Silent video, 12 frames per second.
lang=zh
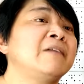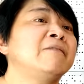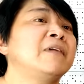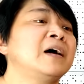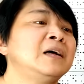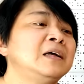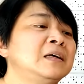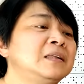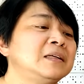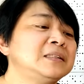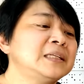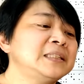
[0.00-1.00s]
看法。
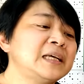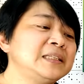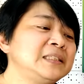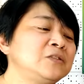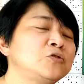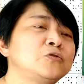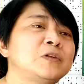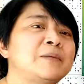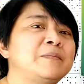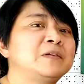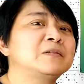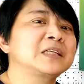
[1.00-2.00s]
那在在京都，
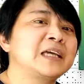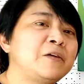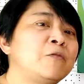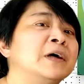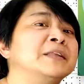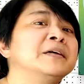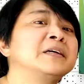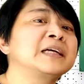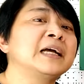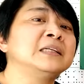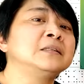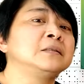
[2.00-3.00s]
他们可以玩的很
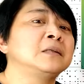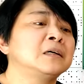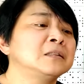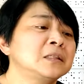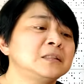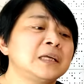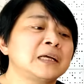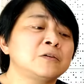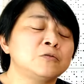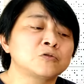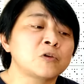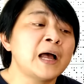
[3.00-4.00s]
开心，然后甚至还
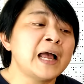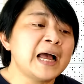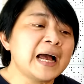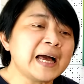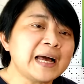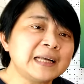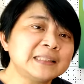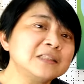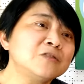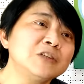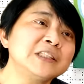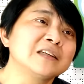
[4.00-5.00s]
跟我说：“啊，这
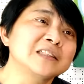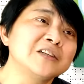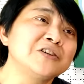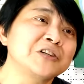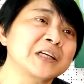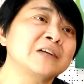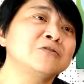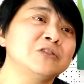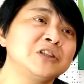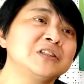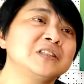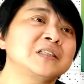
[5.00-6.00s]
个我小时候有看
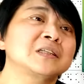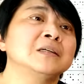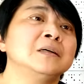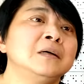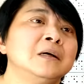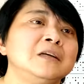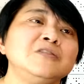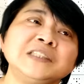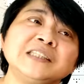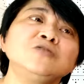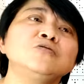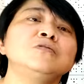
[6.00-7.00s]
过，就是这个。”因为
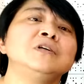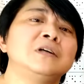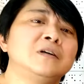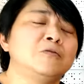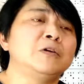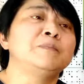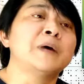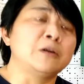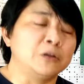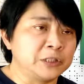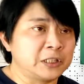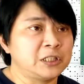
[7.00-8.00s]
京都人很会
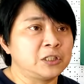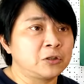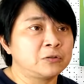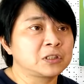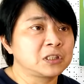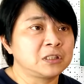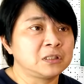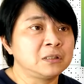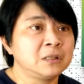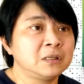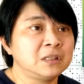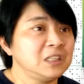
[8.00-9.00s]
保留这些东西，
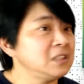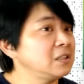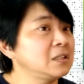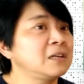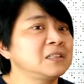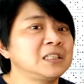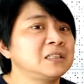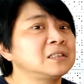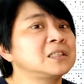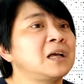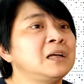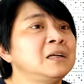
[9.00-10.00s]
一直到
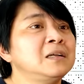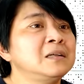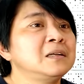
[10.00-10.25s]
现在，